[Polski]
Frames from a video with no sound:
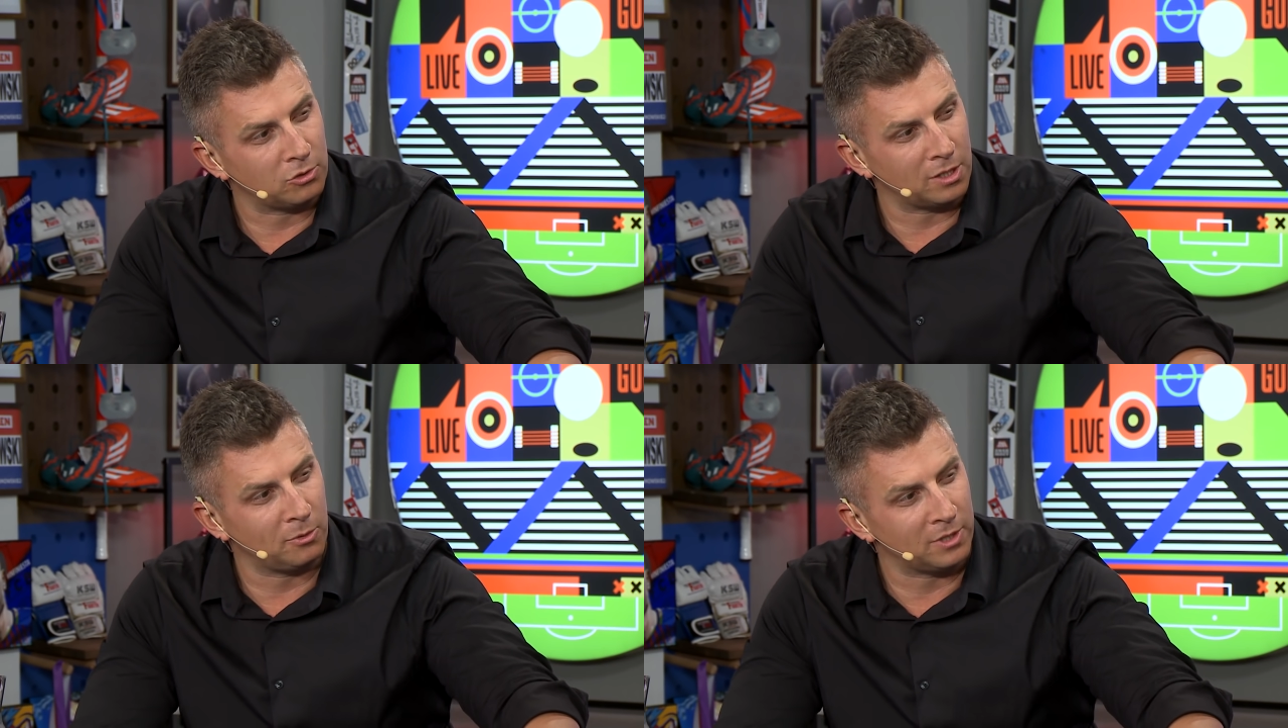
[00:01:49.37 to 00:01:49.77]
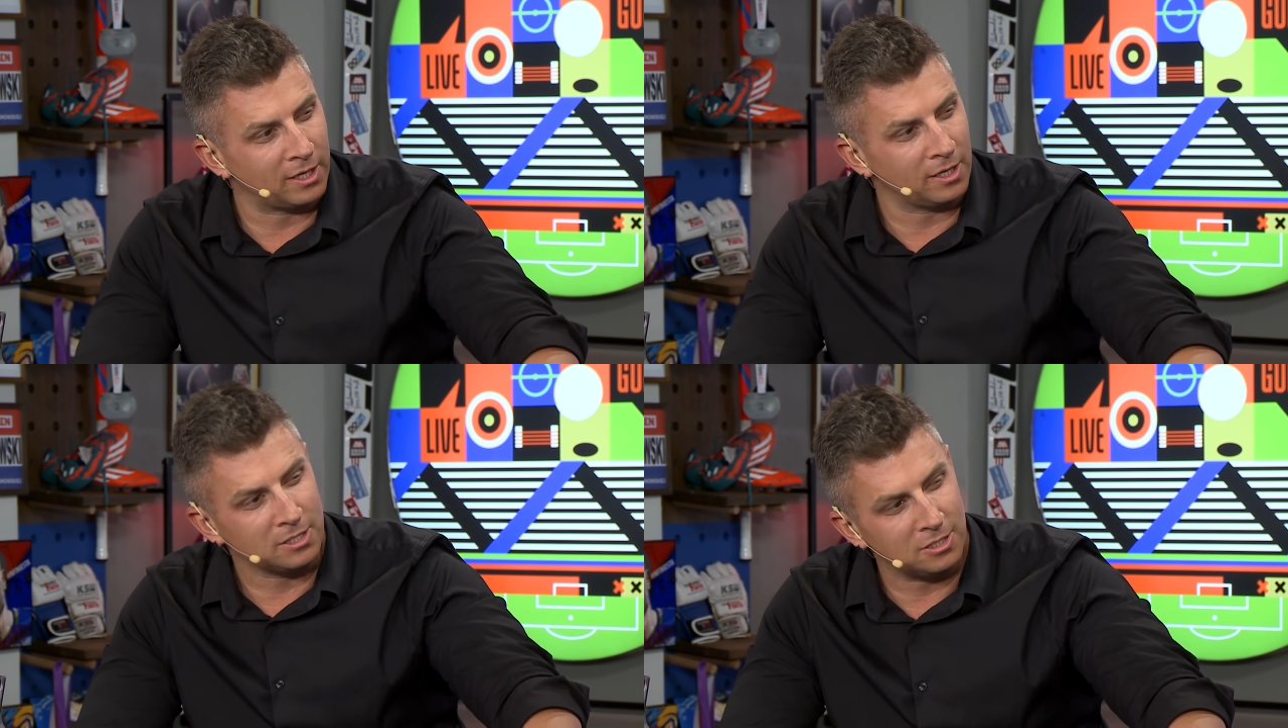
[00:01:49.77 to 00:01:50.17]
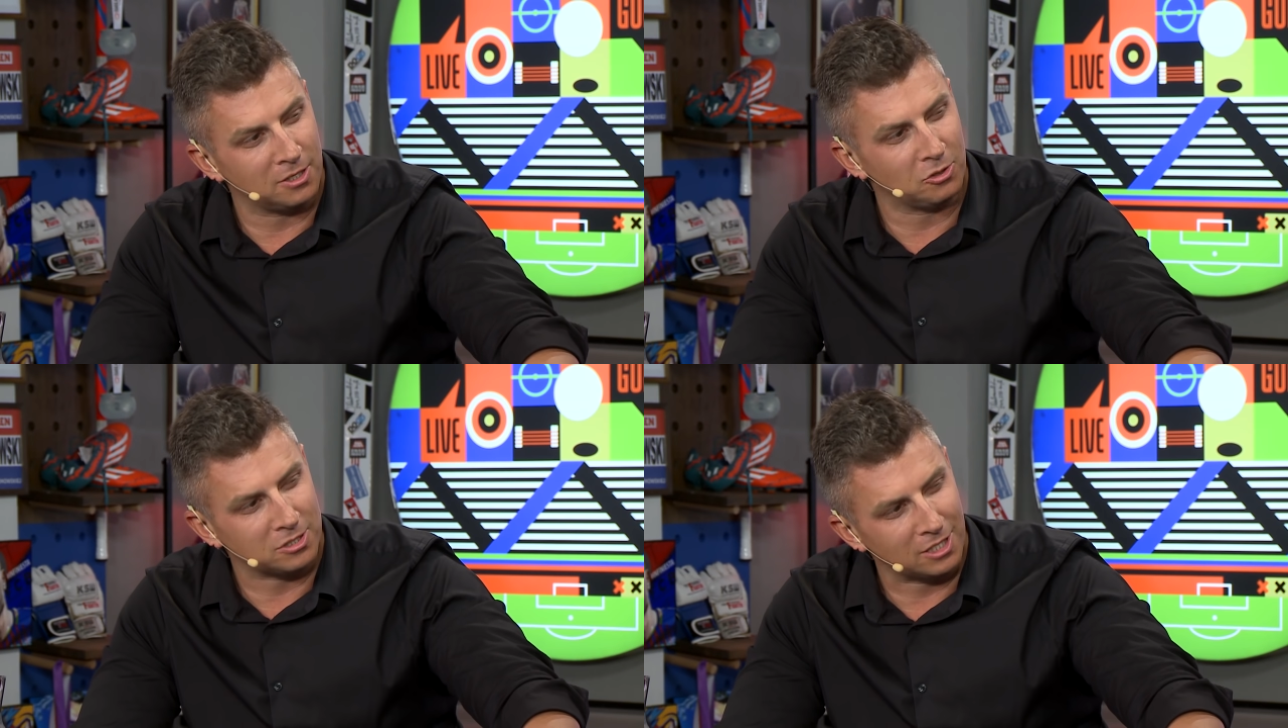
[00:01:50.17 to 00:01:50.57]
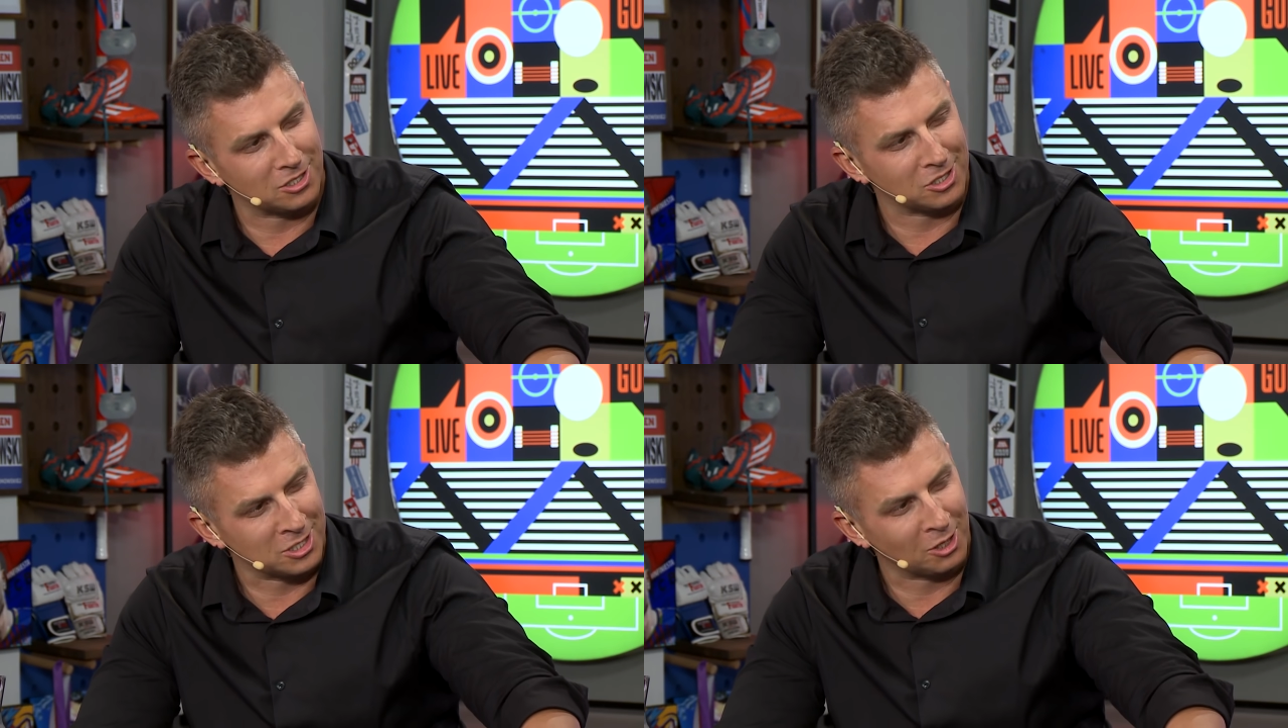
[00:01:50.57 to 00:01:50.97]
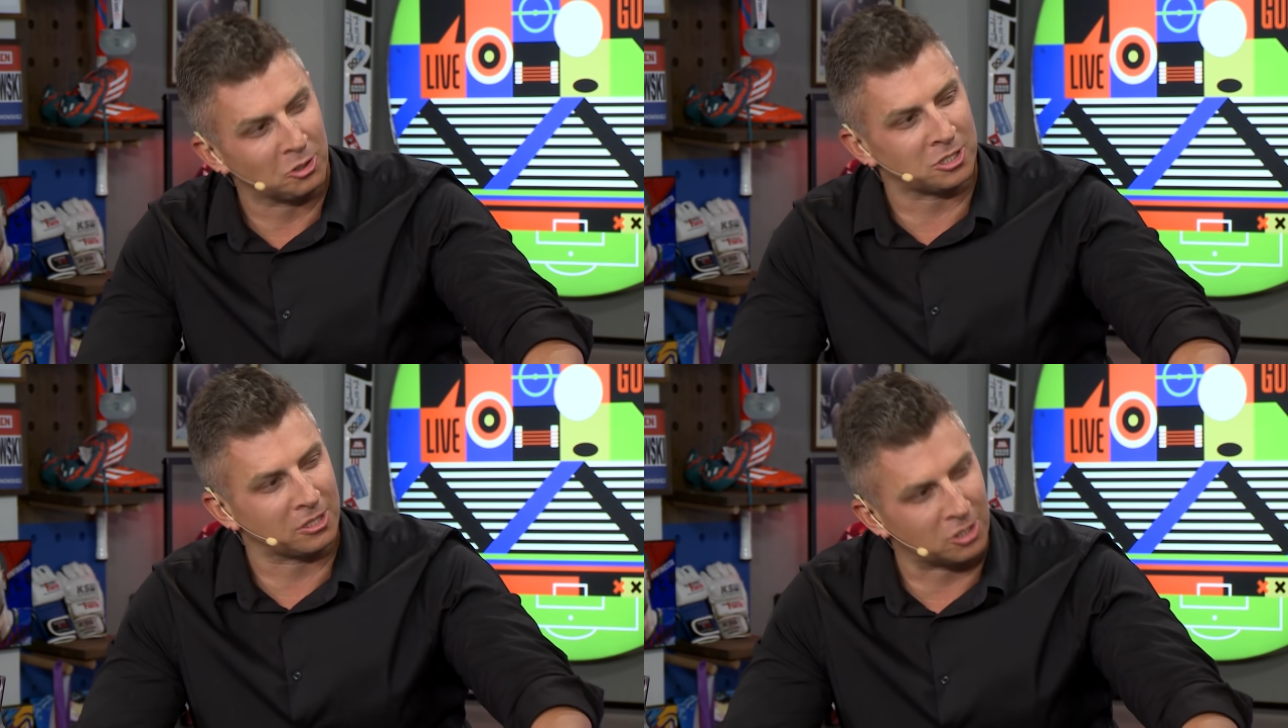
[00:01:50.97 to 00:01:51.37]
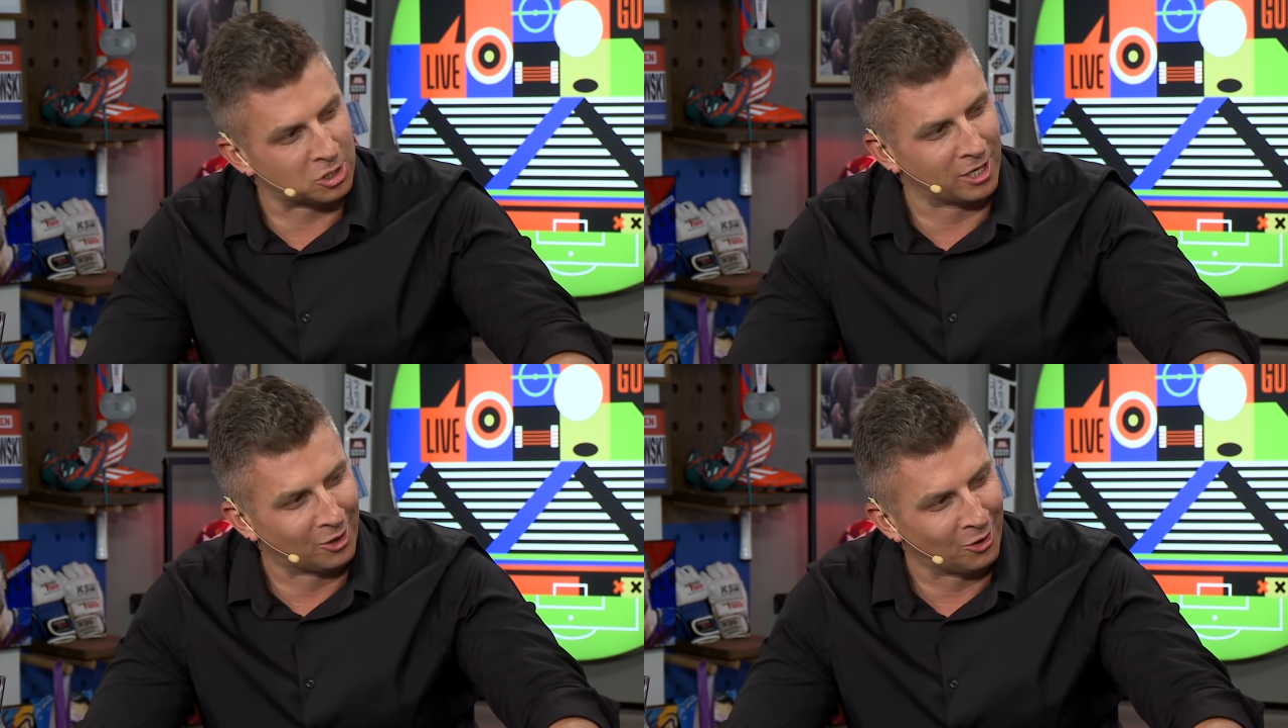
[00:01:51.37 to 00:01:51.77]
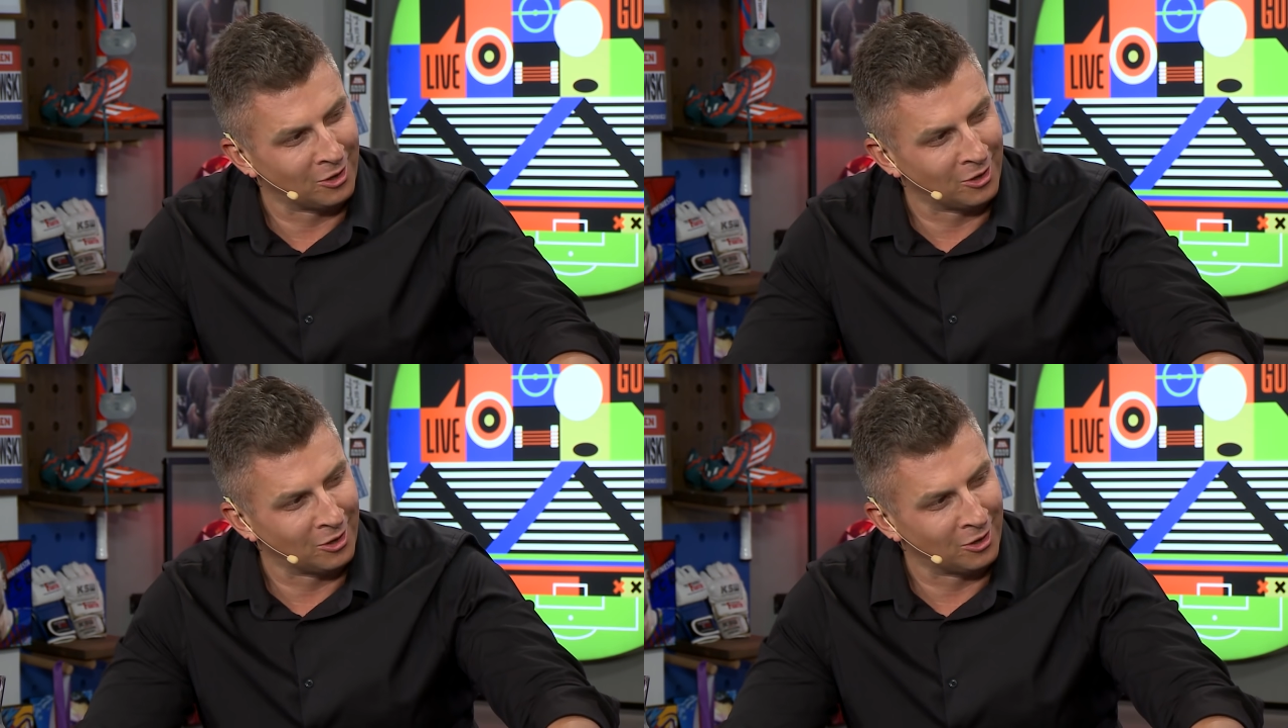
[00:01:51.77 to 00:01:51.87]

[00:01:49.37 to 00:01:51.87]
który był na granicy niedostatecznego i dostatecznego,